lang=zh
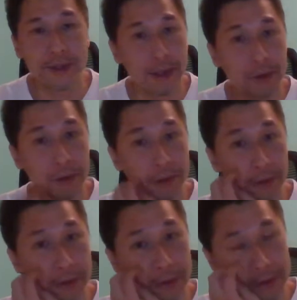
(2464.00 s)
界都有，
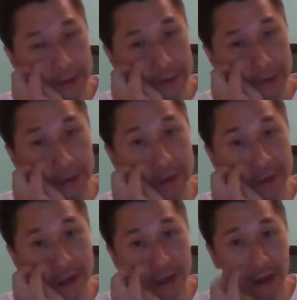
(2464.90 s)
全世
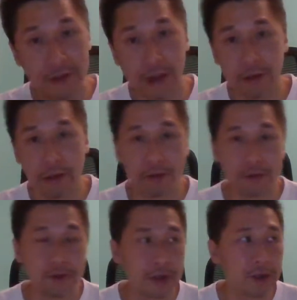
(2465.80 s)
界商家都有，
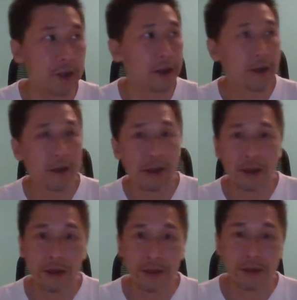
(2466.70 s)
是一个
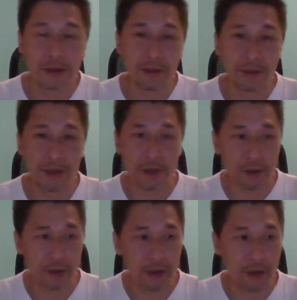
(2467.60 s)
呃，本上
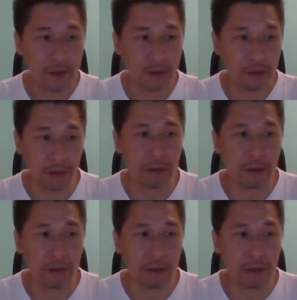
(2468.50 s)
是一个。